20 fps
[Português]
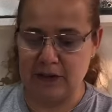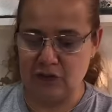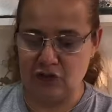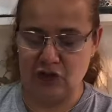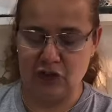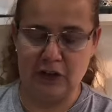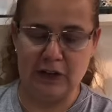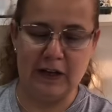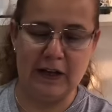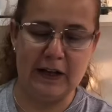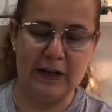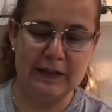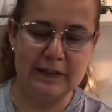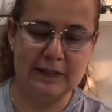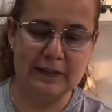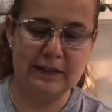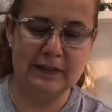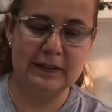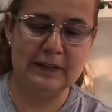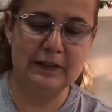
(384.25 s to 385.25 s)
tirar
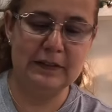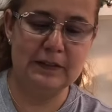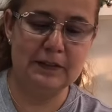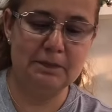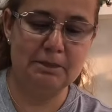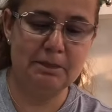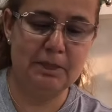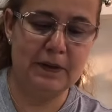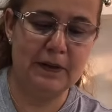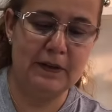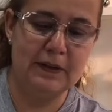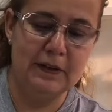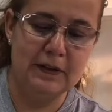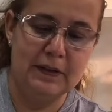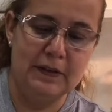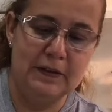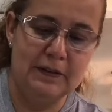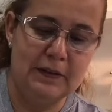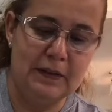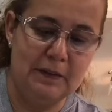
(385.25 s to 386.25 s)
a tampa,
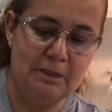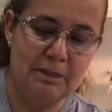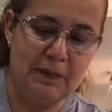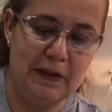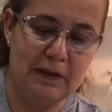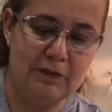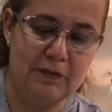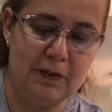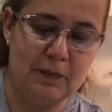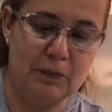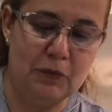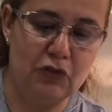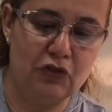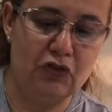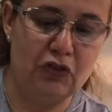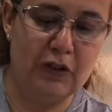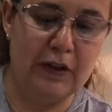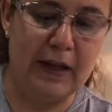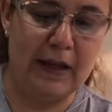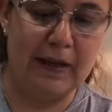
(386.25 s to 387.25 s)
também vamos
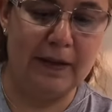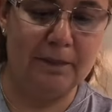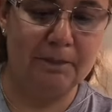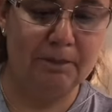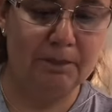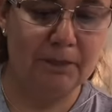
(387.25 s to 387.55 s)
tirar